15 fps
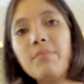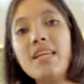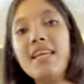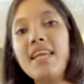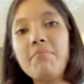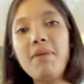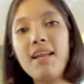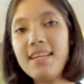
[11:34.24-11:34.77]
আপনি
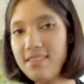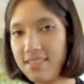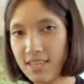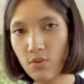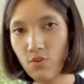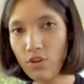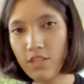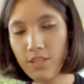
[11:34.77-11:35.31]
নেপালের যে
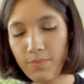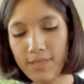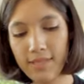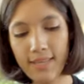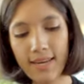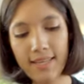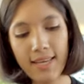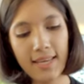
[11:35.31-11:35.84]
কোনো
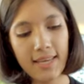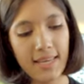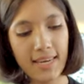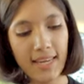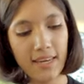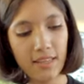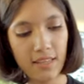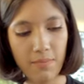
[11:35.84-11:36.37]
ডিসপেন্সারি থেকে
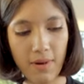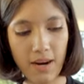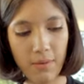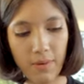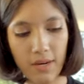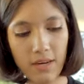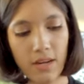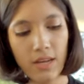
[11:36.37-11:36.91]
কিনে নিতে
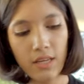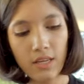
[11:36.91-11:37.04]
পারবেন